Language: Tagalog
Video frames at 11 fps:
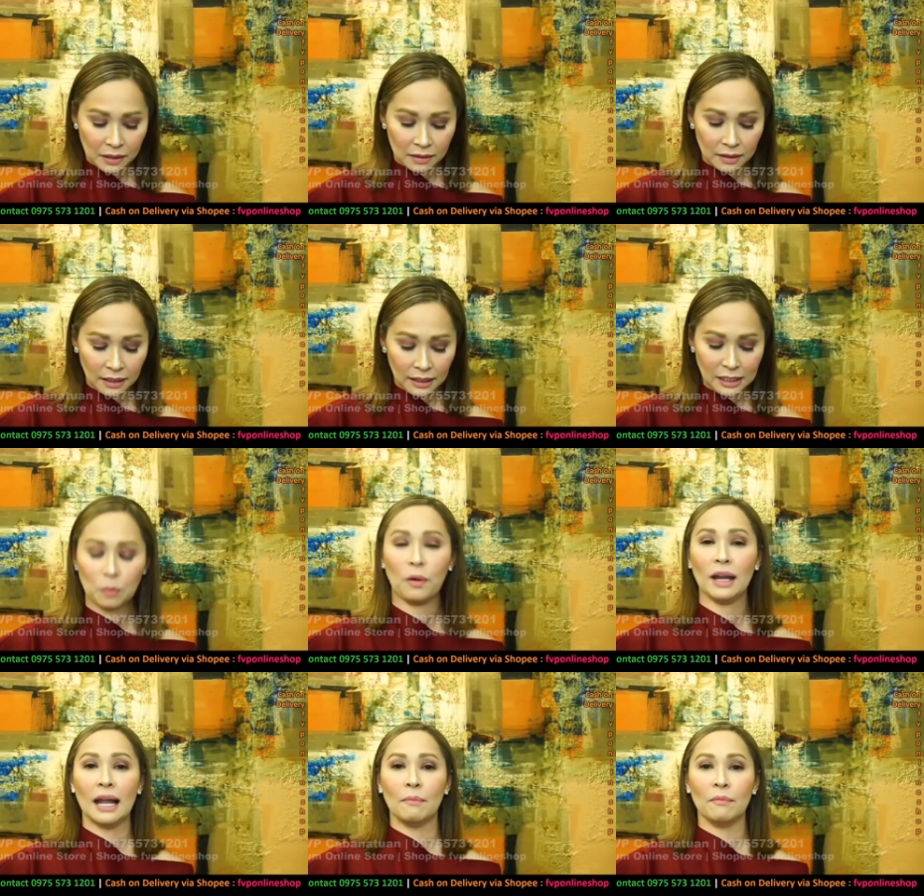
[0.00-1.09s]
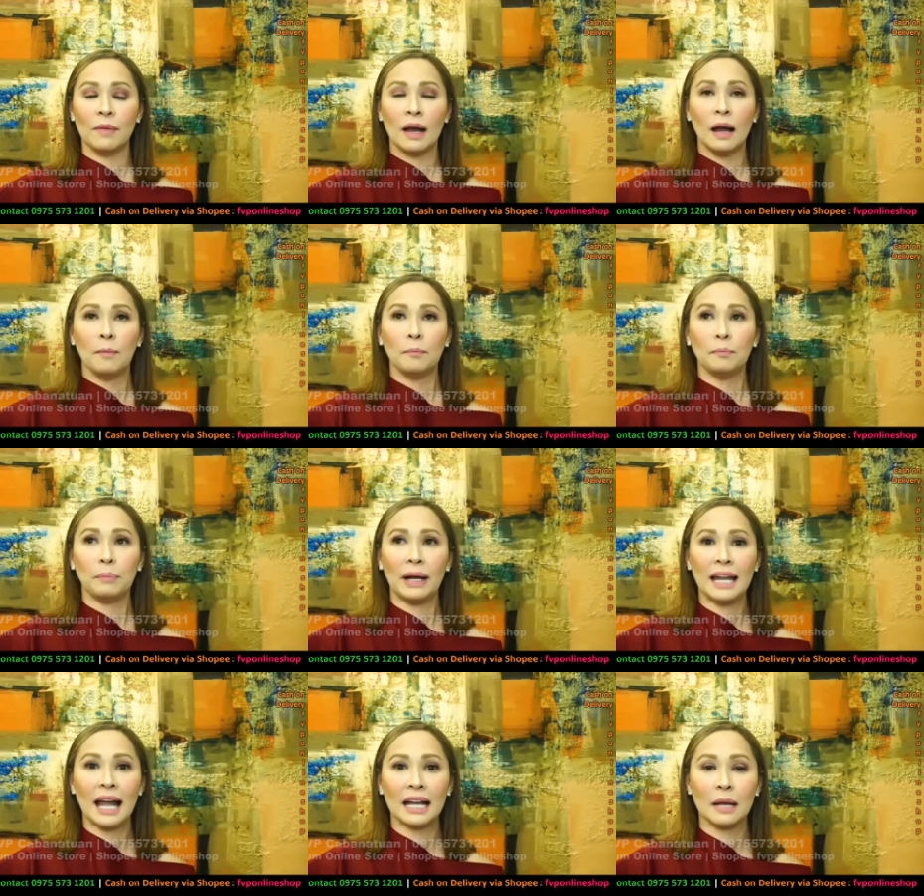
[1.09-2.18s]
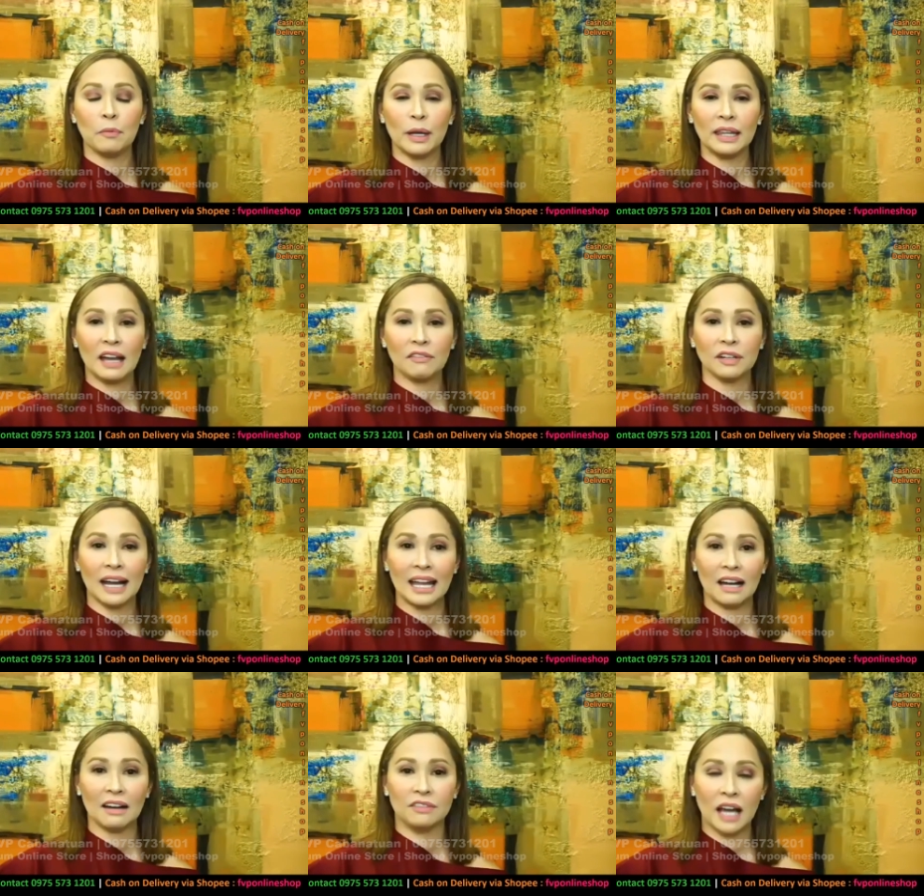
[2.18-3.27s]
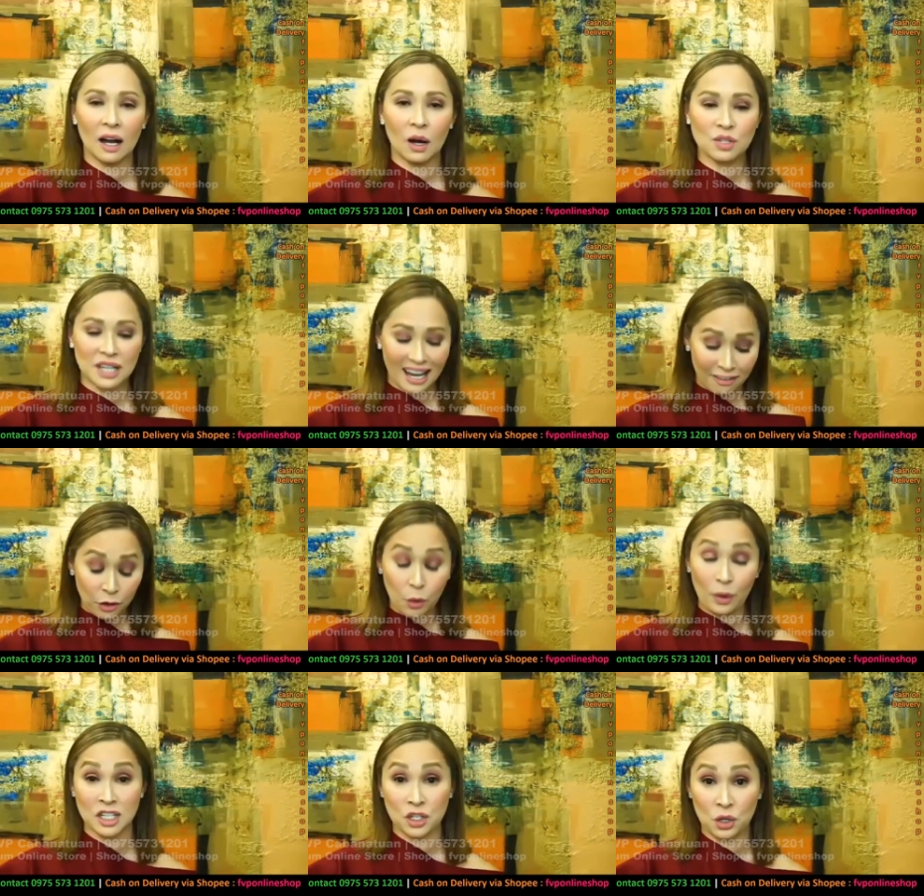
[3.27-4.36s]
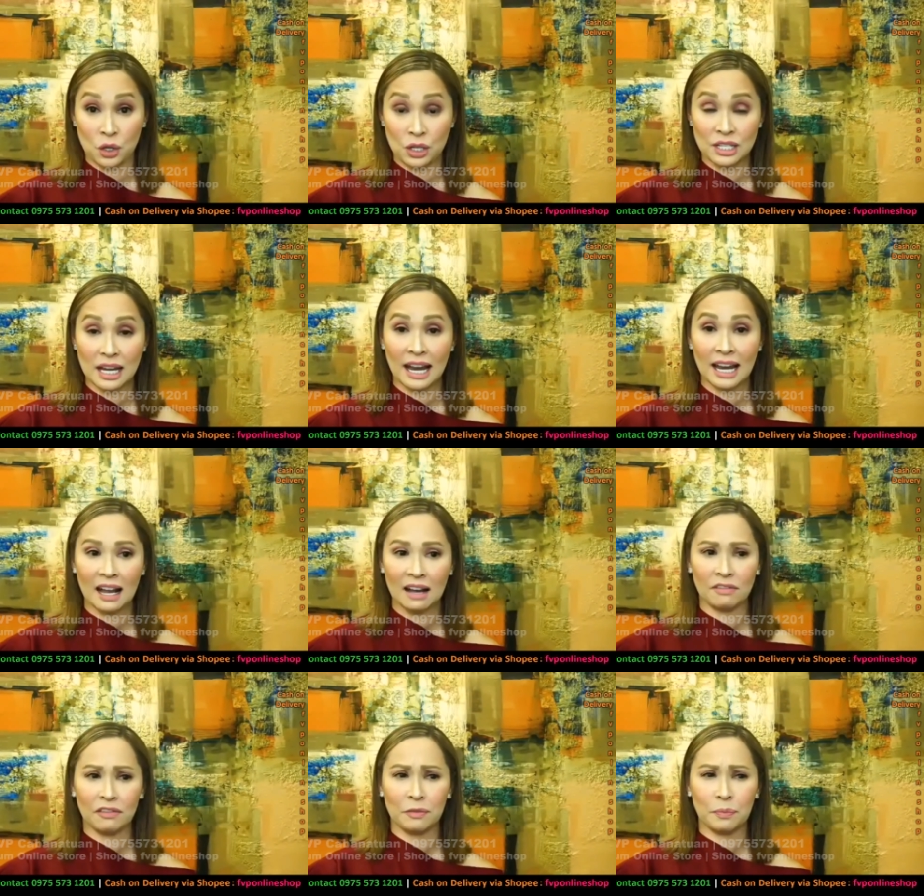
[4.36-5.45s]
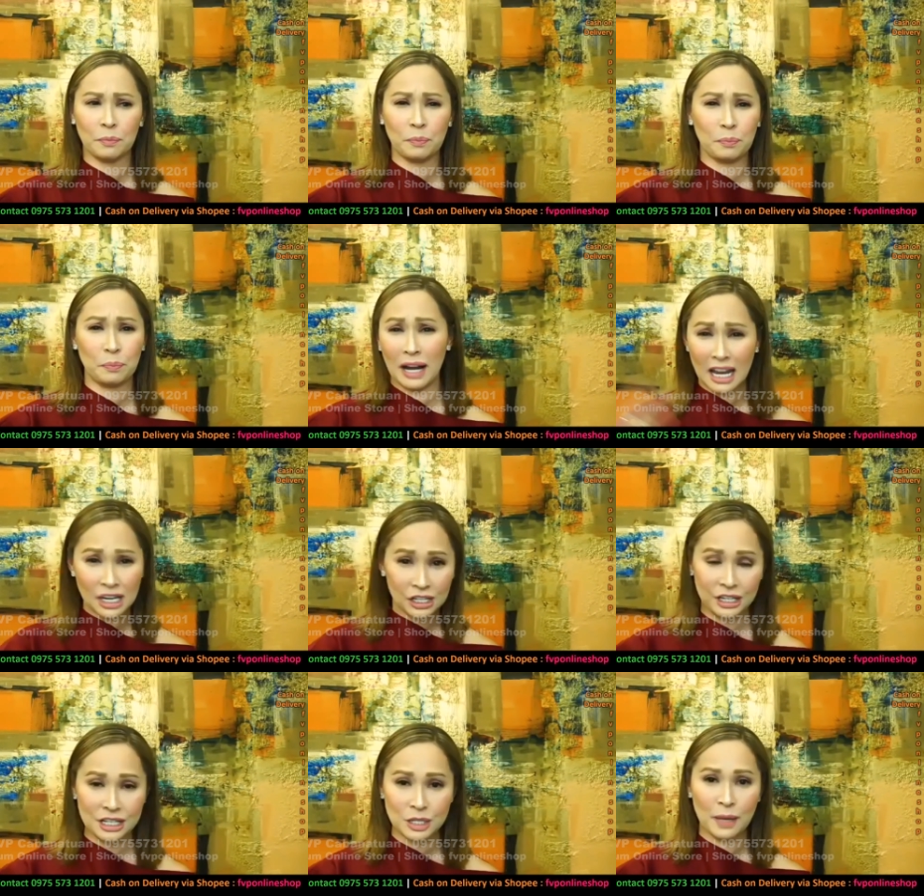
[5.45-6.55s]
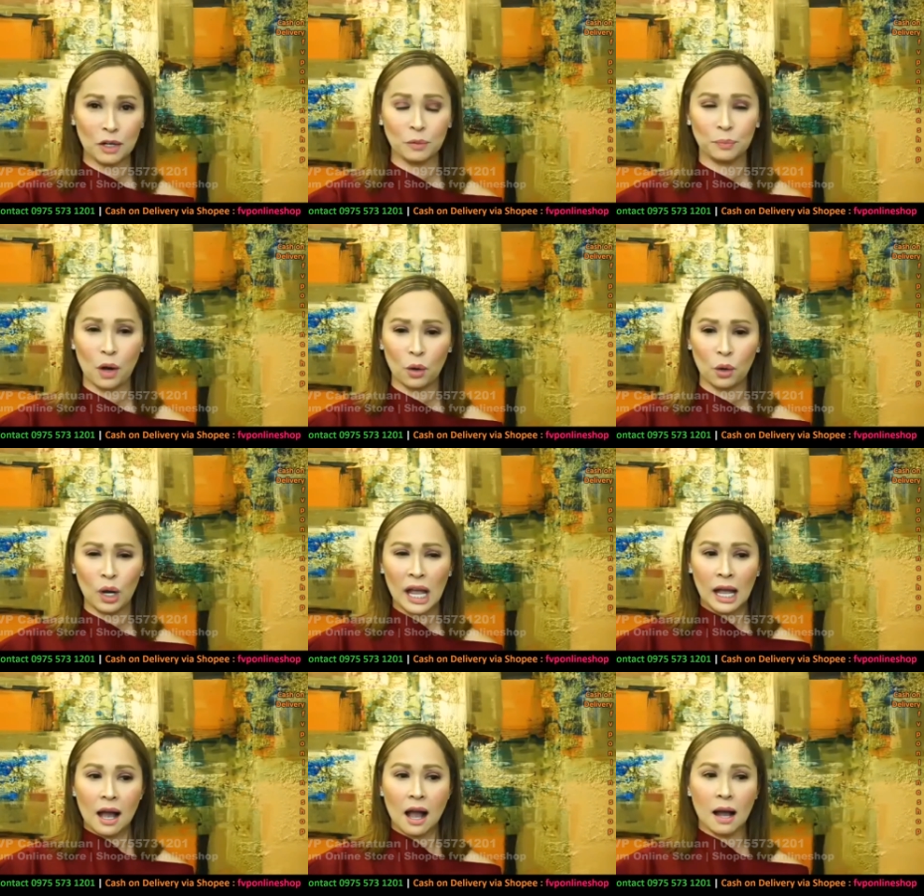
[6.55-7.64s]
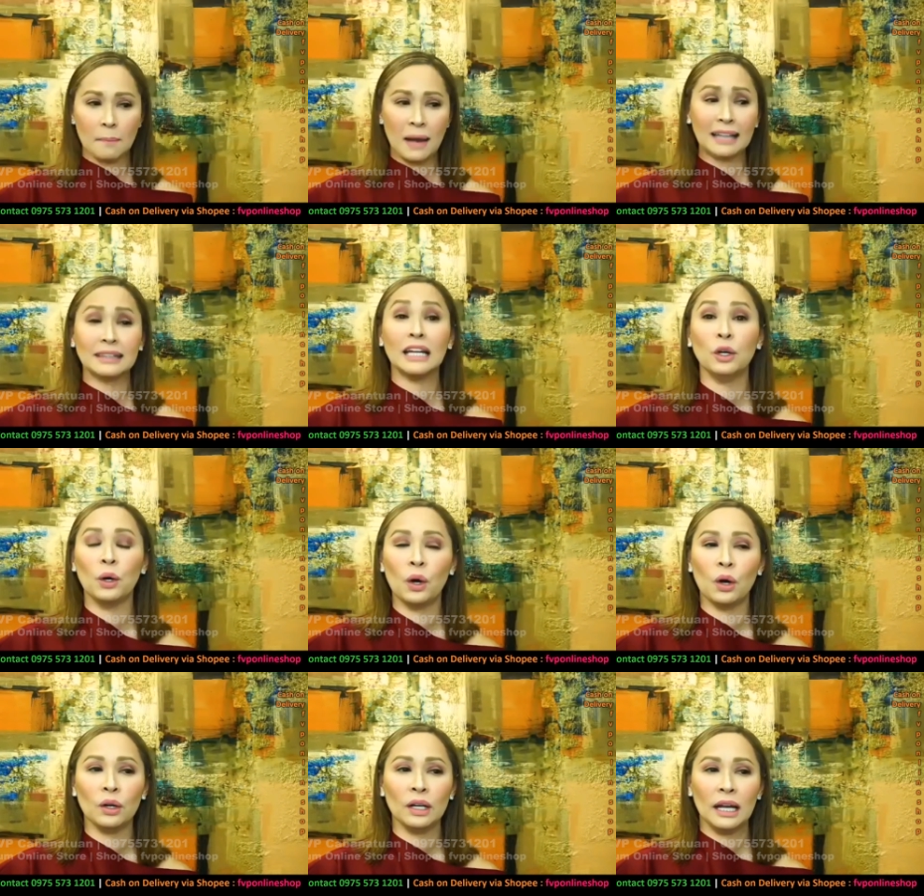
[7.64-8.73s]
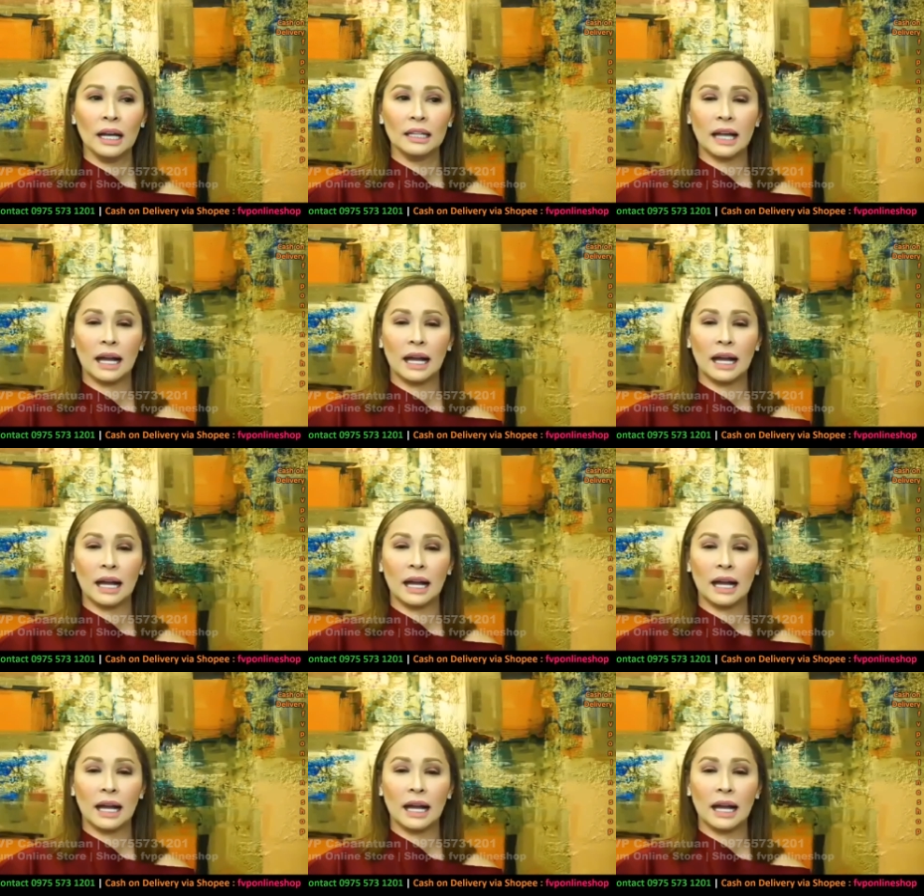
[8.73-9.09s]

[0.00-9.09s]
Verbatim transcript: hindi ko po alam, palagi, whenever I have doubts, I have questions, I have prayers, meron po akong uh, mga tanong na,